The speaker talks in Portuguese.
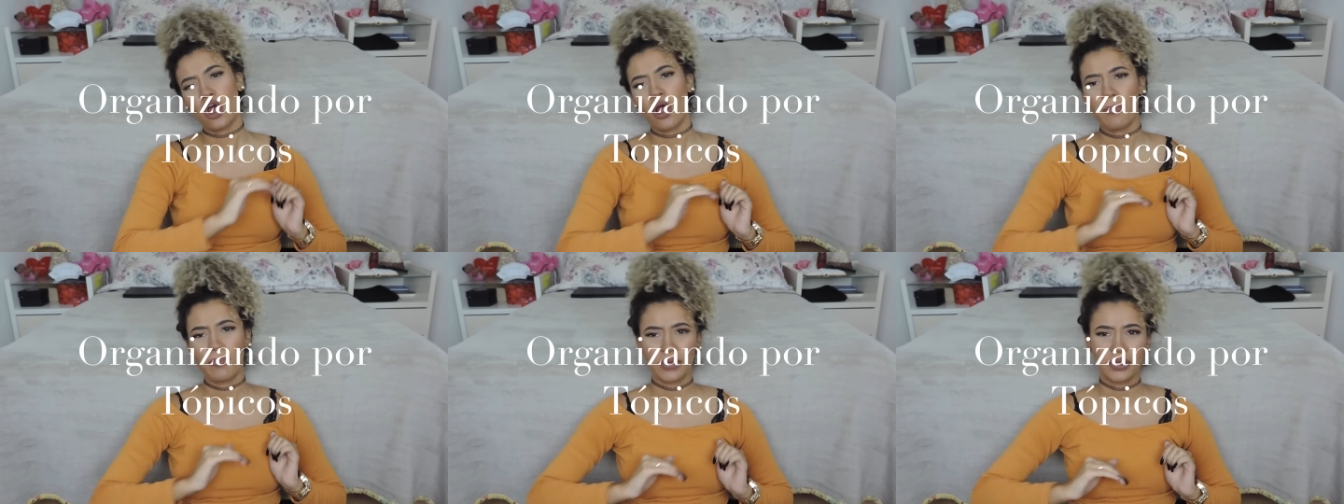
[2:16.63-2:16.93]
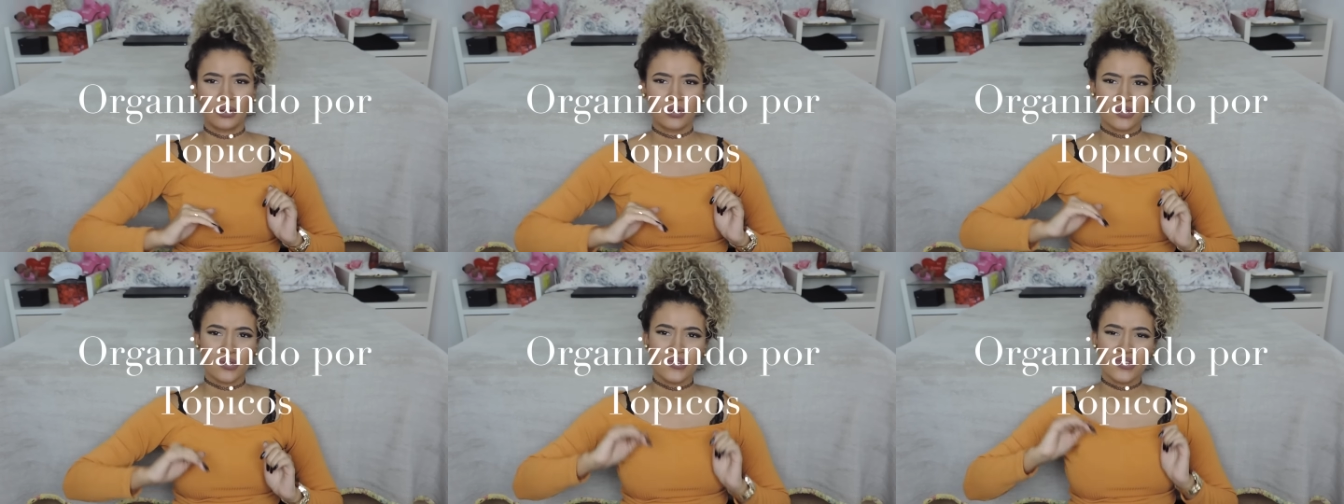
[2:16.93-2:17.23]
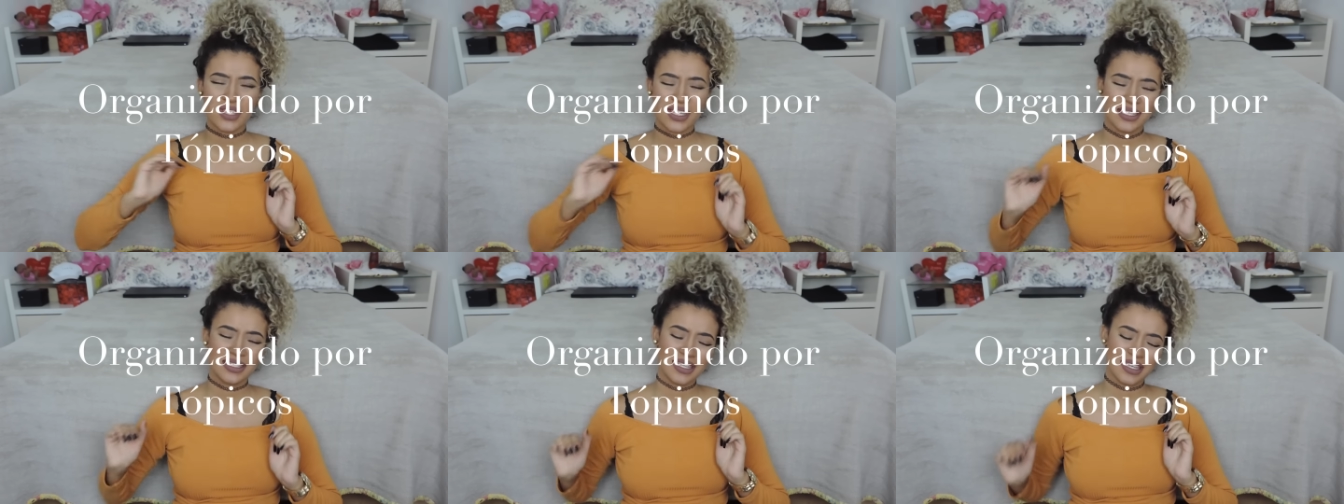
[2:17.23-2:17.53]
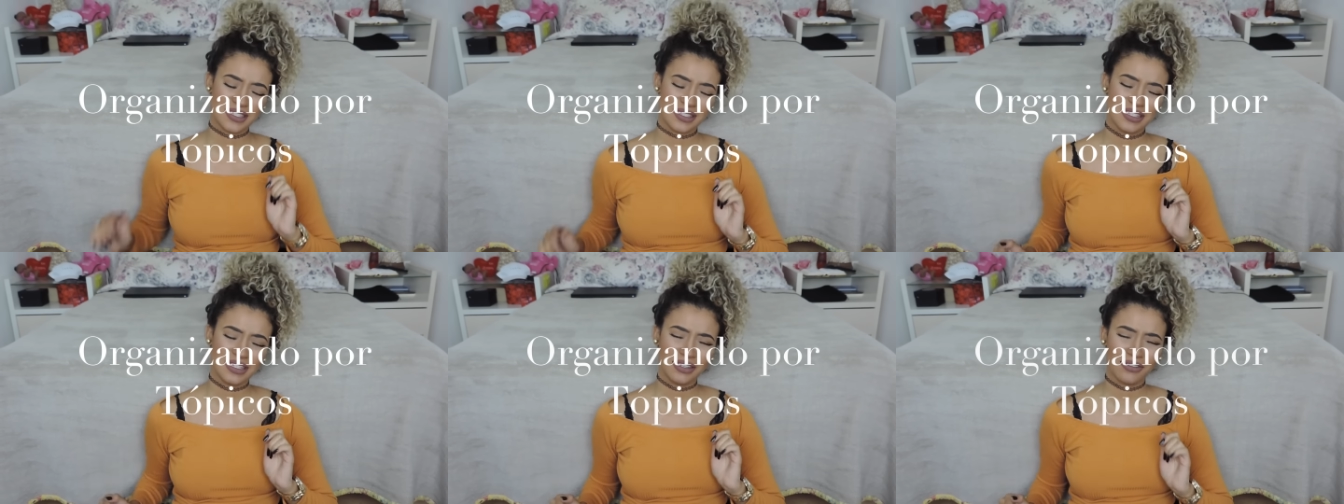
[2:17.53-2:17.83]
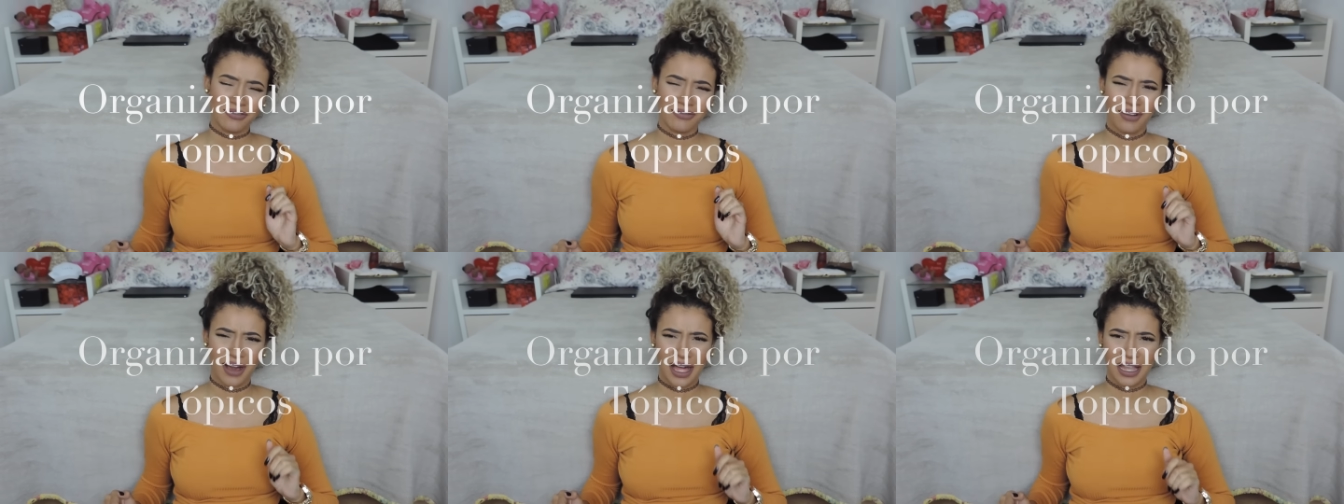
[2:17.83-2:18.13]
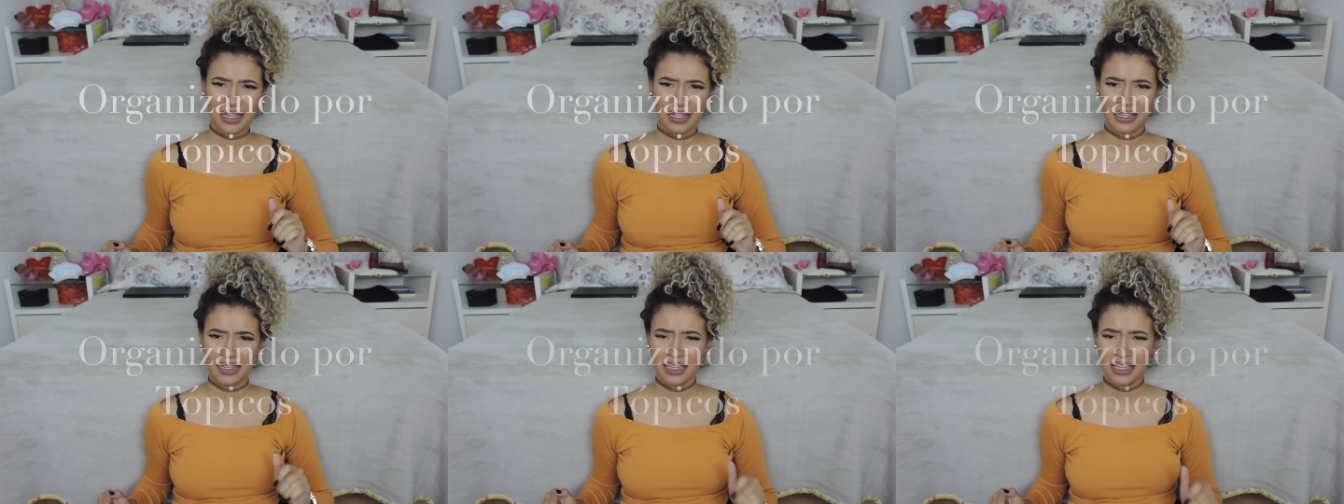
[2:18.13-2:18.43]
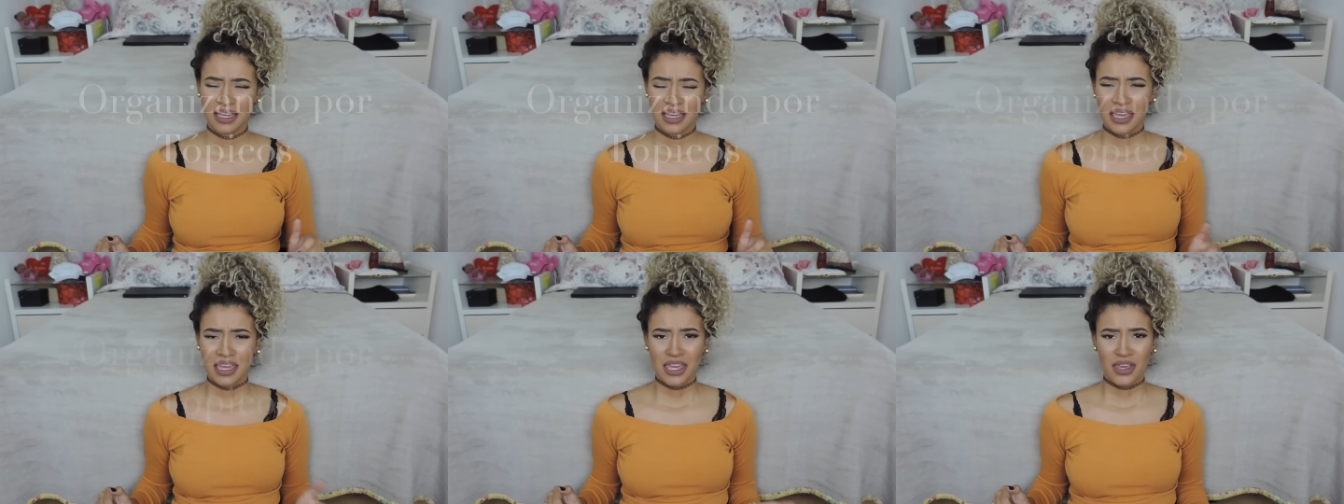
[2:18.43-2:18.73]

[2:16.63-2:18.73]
tópicos, não sei se é assim que fala.